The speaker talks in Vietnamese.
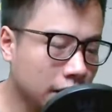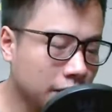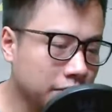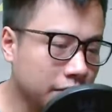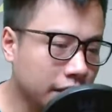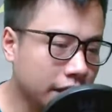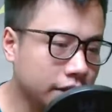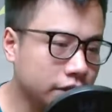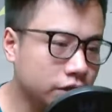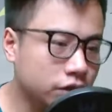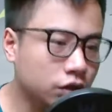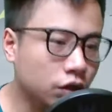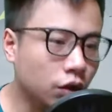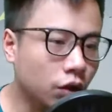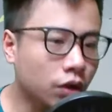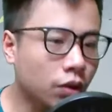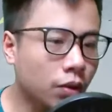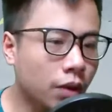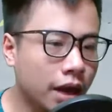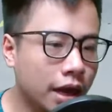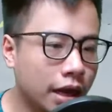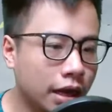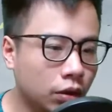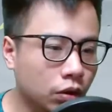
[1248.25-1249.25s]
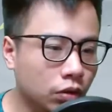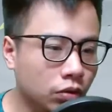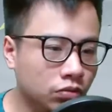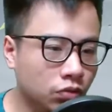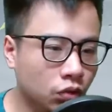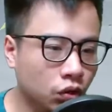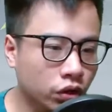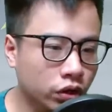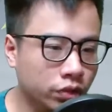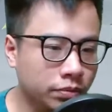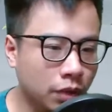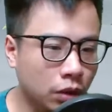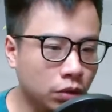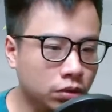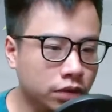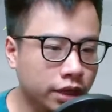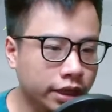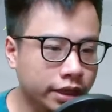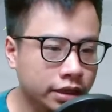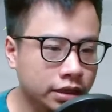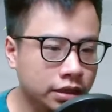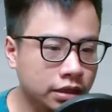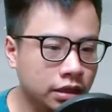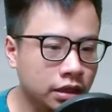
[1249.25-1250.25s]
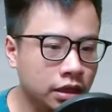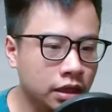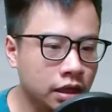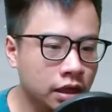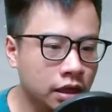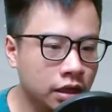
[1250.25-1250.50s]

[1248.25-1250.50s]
Âm thanh chói lòa cùng mùi máu thanh